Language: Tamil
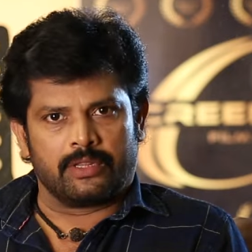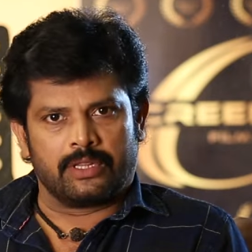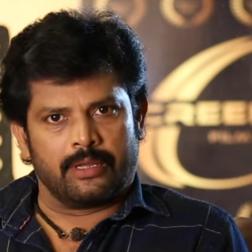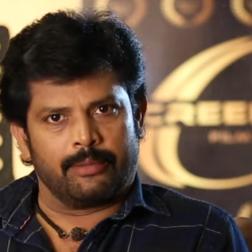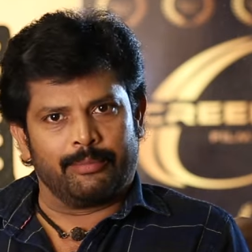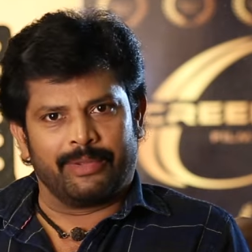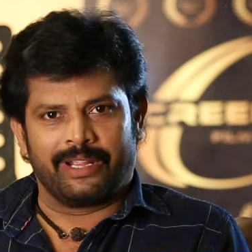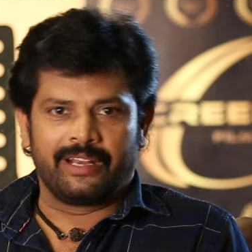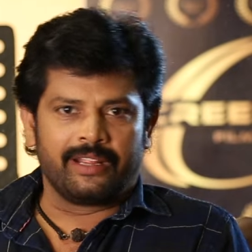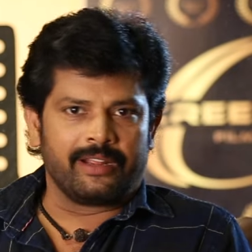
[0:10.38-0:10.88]

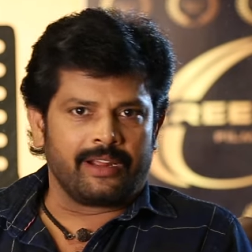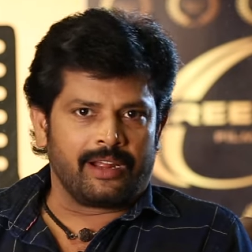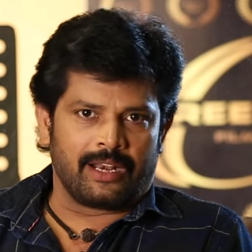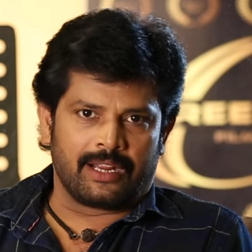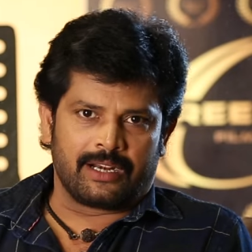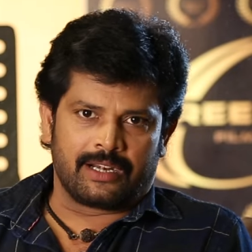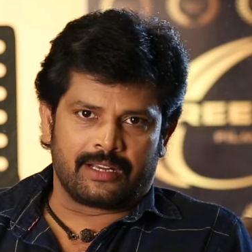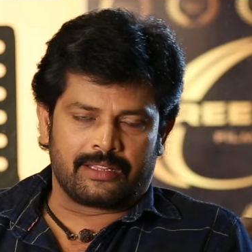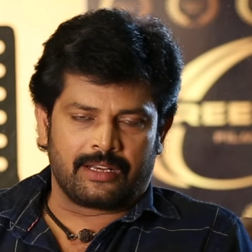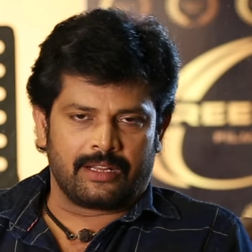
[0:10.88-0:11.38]
வந்த பிகினிங்
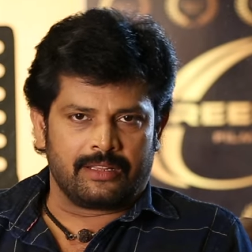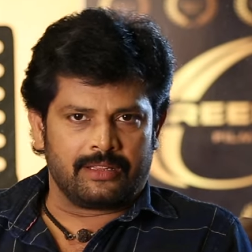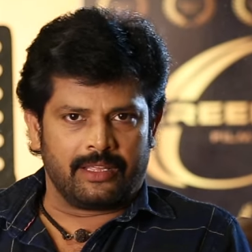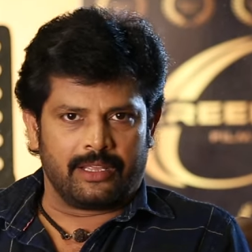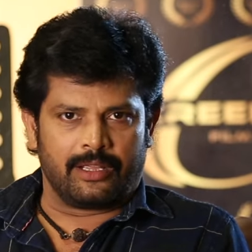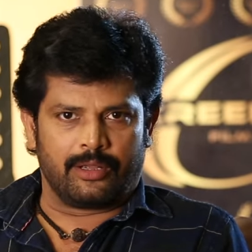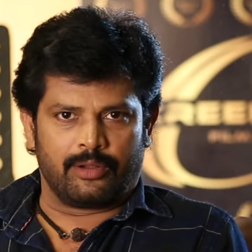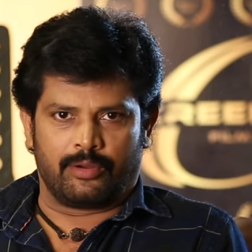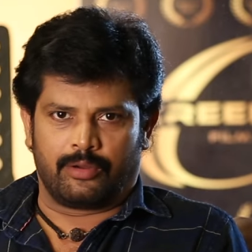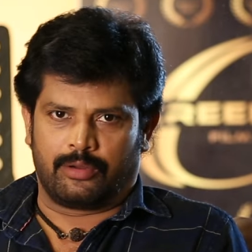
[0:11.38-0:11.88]

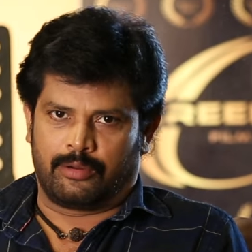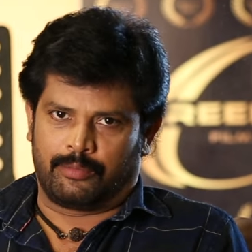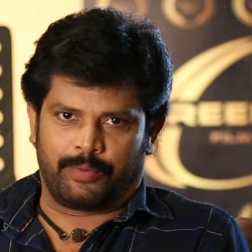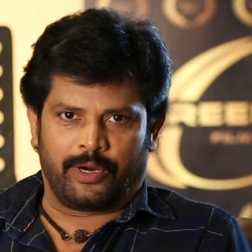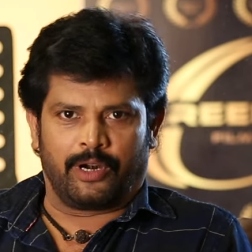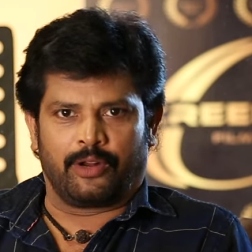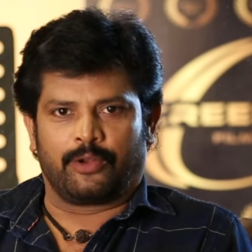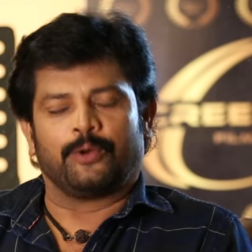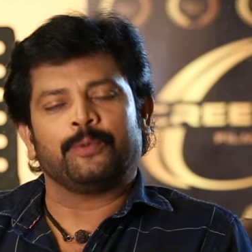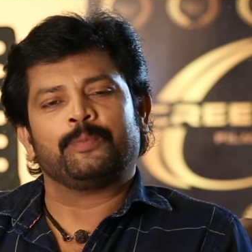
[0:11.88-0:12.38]
காலகட்டத்திலேருந்தே
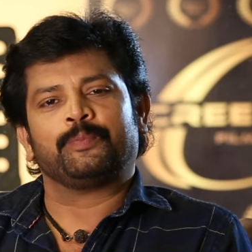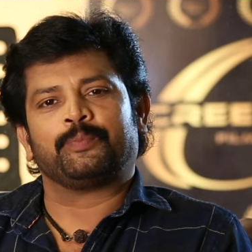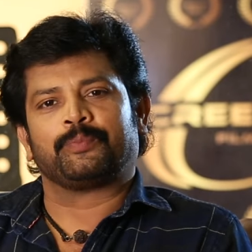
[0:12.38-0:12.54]
பழக்கம்